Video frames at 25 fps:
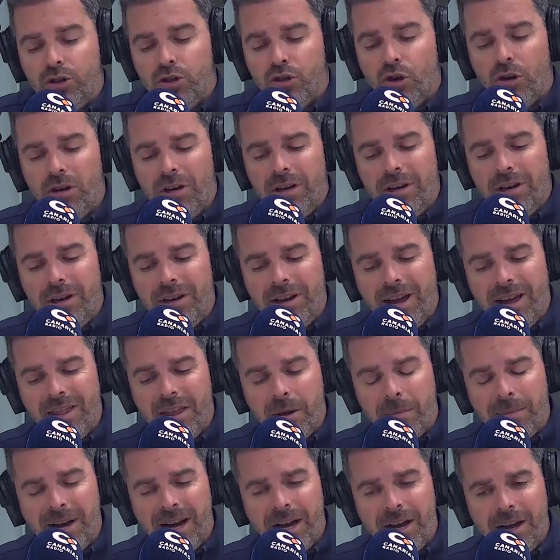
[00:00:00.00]
y
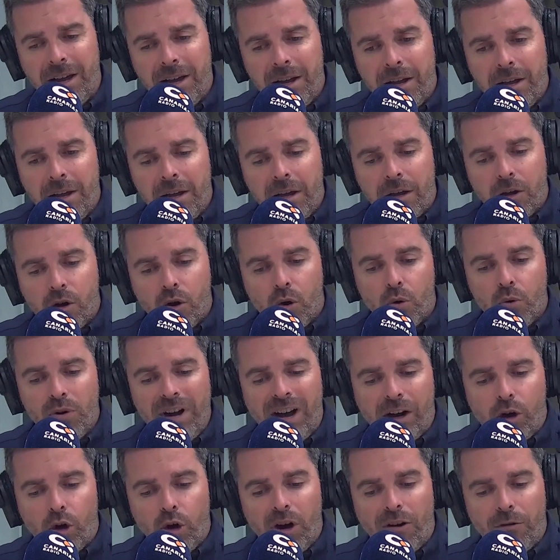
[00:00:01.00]
además con
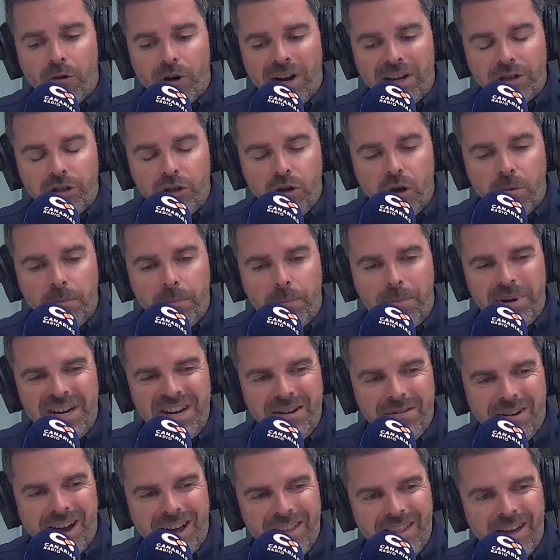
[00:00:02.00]
una colaboración
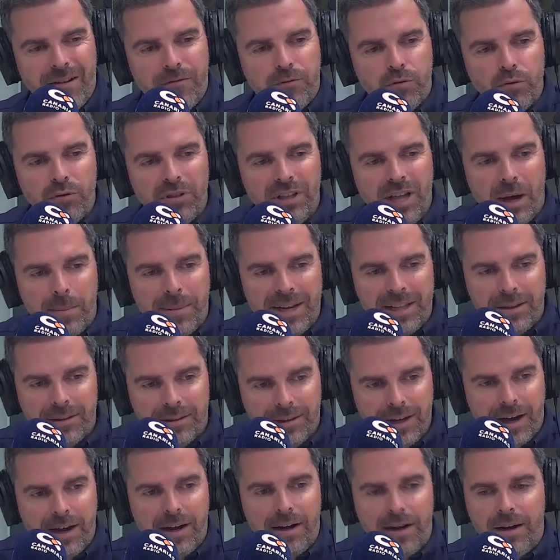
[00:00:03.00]
privada
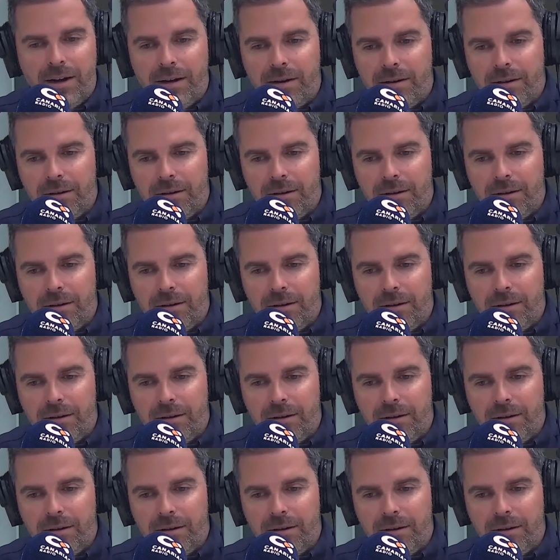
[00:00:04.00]
fundamental.